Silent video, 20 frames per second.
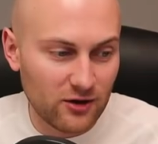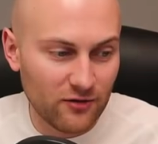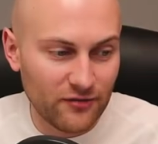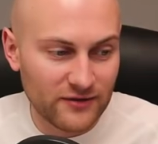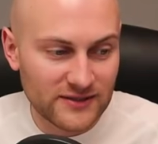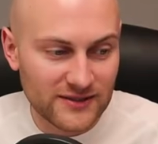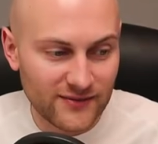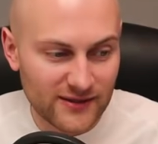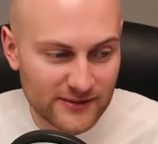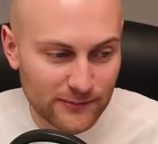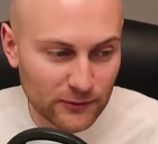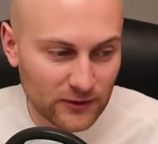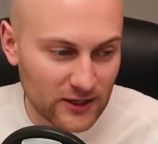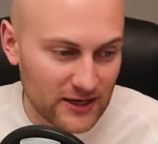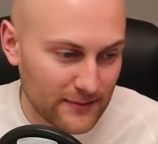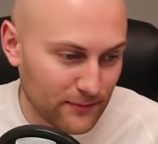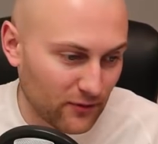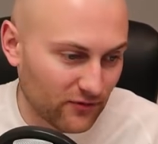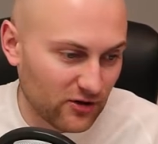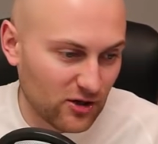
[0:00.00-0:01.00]
Ofensywne
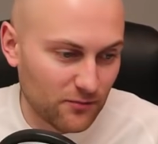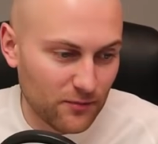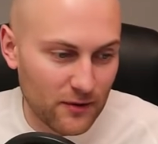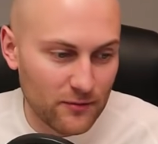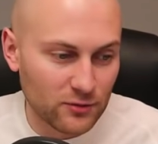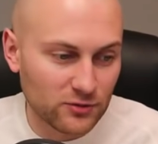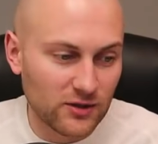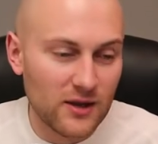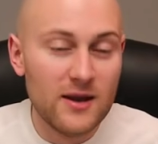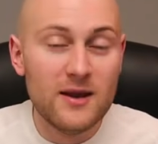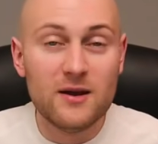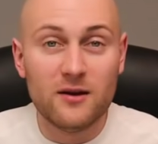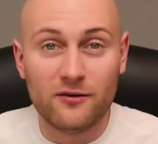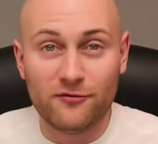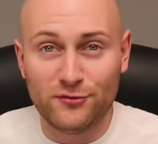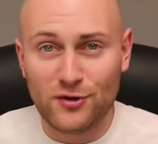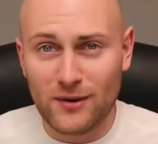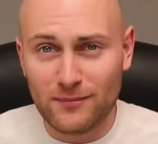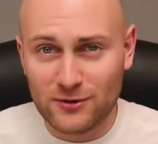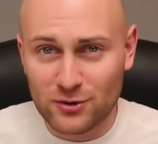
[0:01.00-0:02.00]
spotkanie powinno pomóc
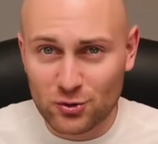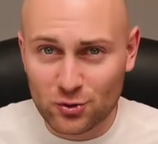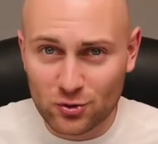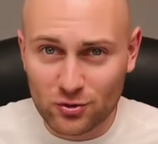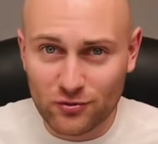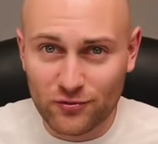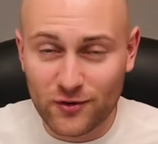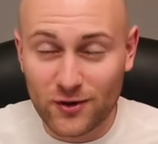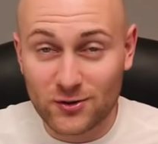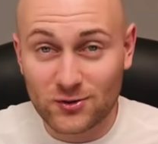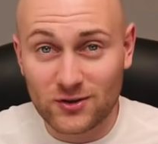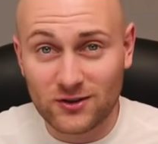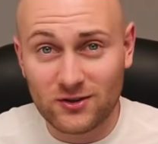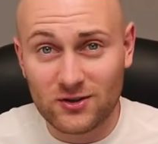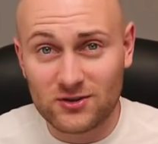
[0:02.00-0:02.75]
w nabiciu rzutów rożnych.